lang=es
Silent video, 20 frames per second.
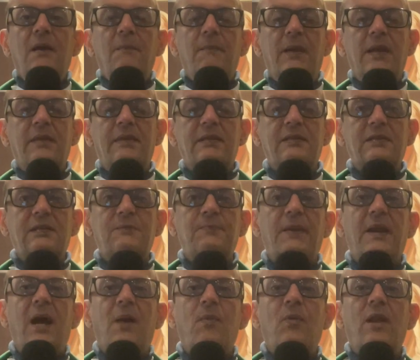mientras
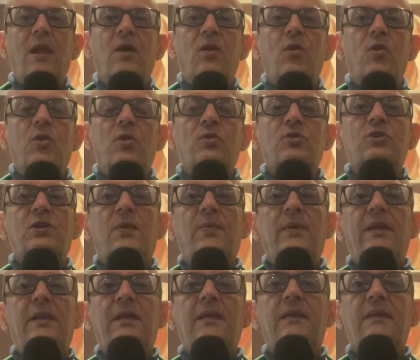esperamos la gloriosa
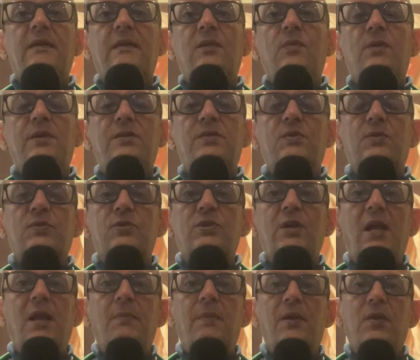venida de nuestro
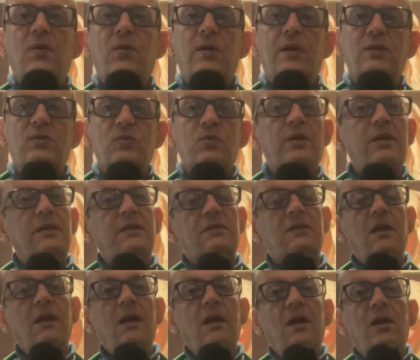Salvador
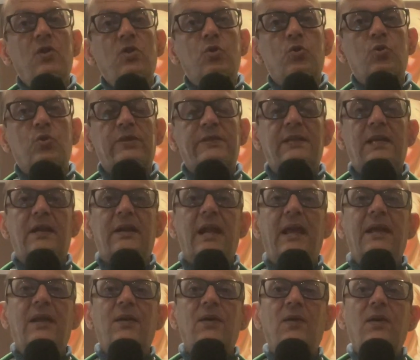Jesucristo. Tuyo es el
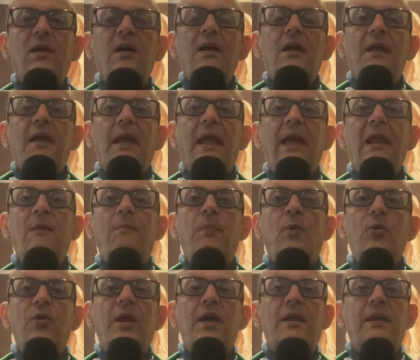reino, el
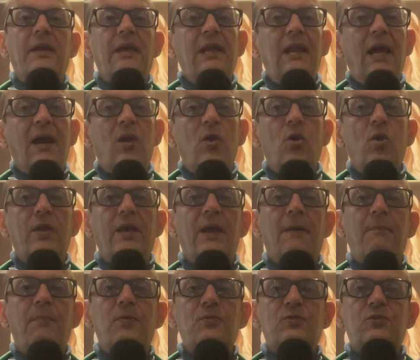poder y la
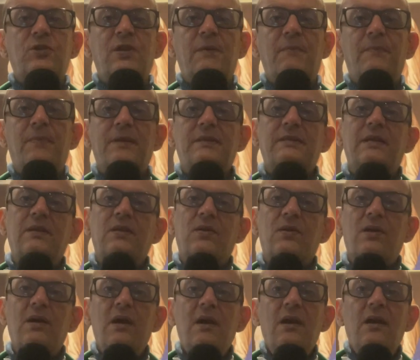gloria por siempre, Señor.
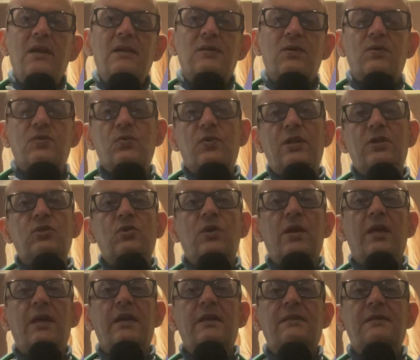Señor Jesucristo
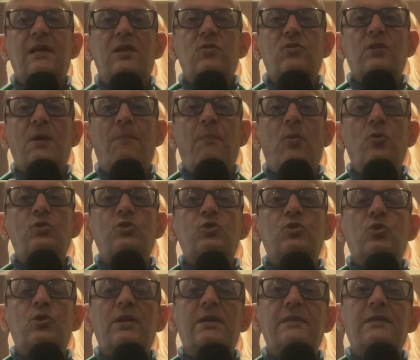que dijiste a los
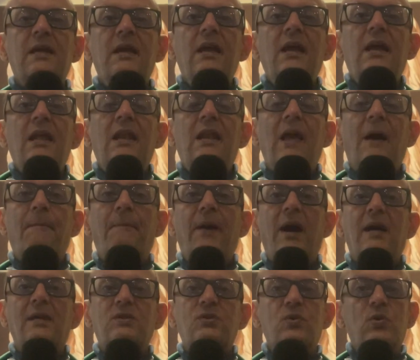apóstoles, la
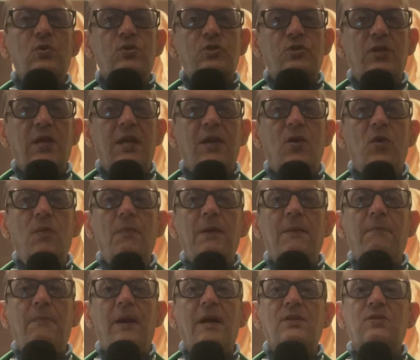paz os dejo,
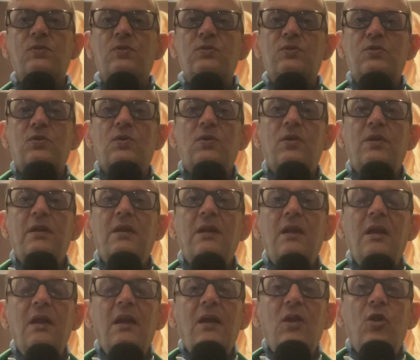mi paz os doy.
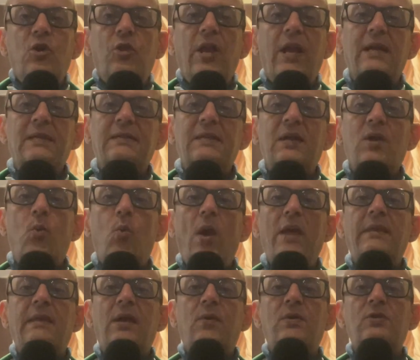No tengas en
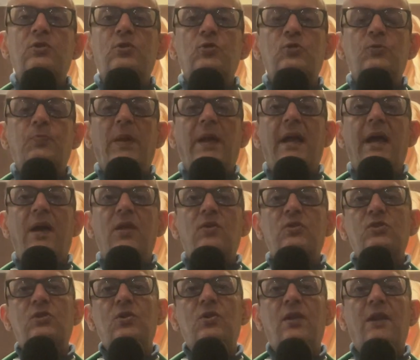cuenta nuestros
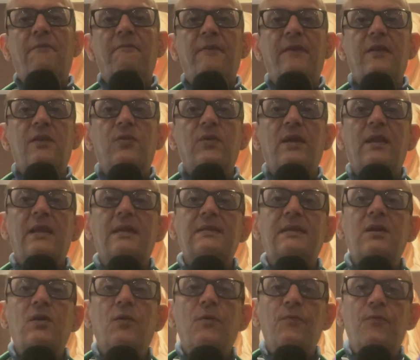pecados, sino la fe de tu
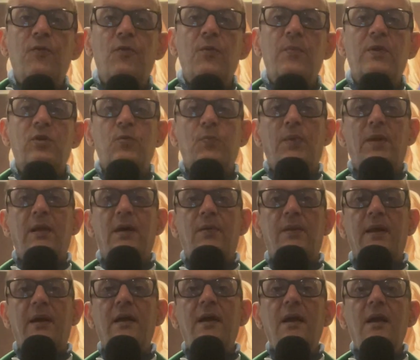iglesia y conforme a tu
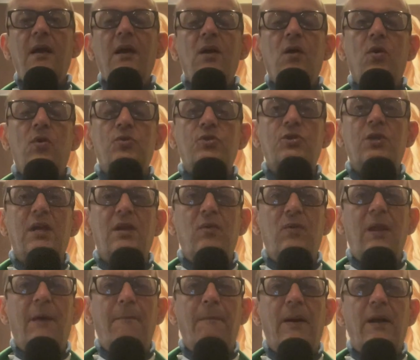palabra.
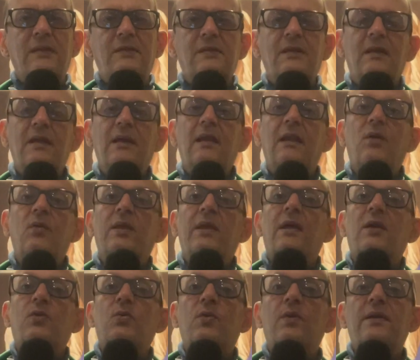Concédenos la paz y la
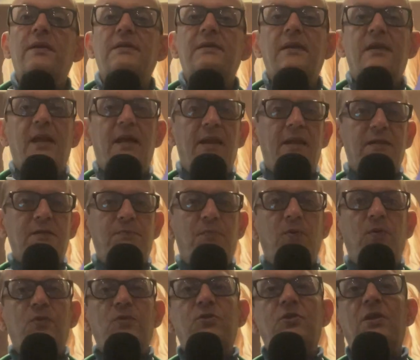unidad. Tú quieres y reinas
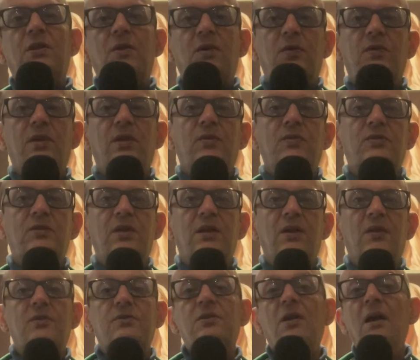por los siglos de los
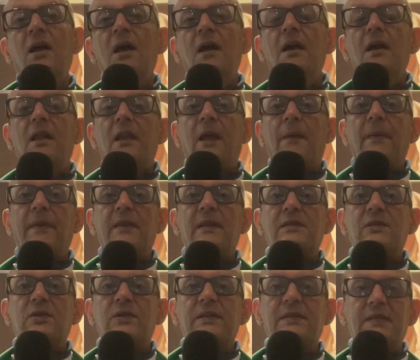siglos. La paz del
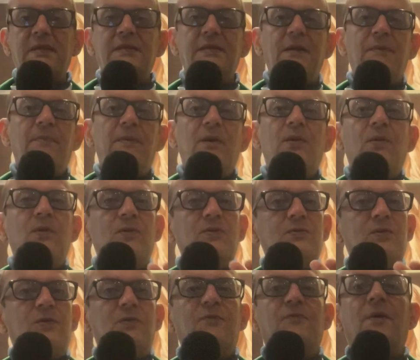Señor esté siempre con
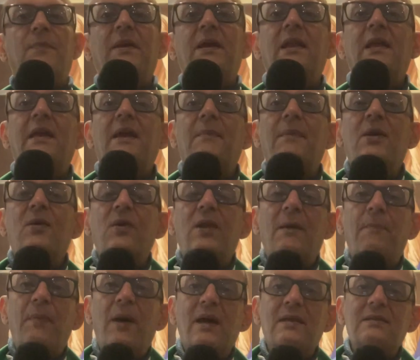nosotros. Familia y amigos,
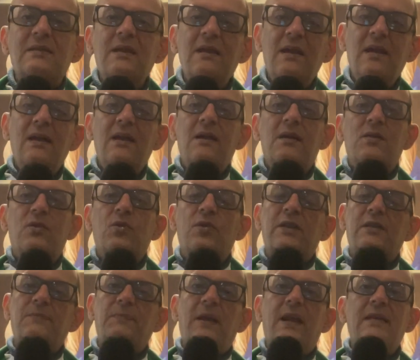la paz.
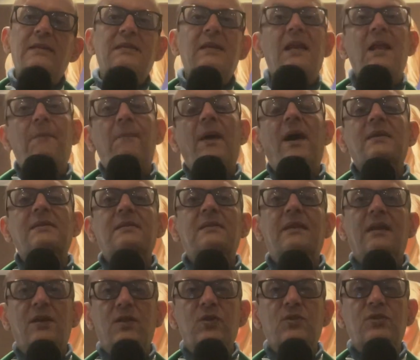Doña Esperanza, la paz.
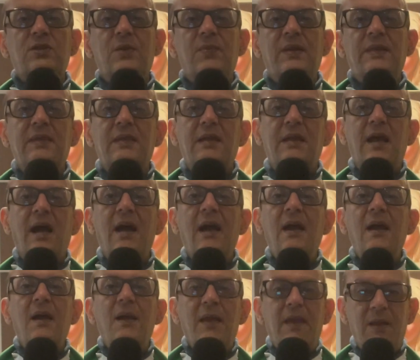Que Dios te bendiga
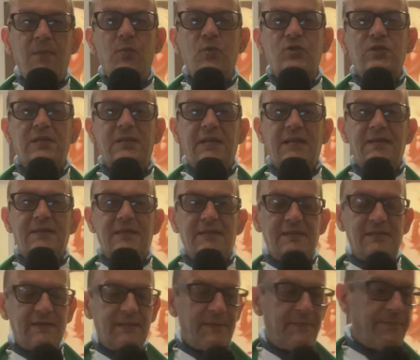y muchas
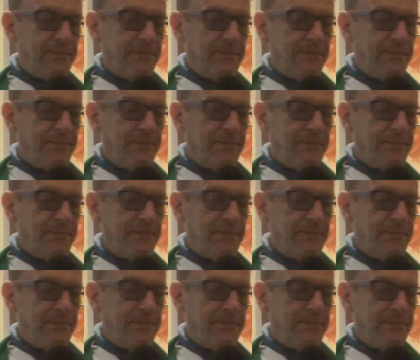gracias.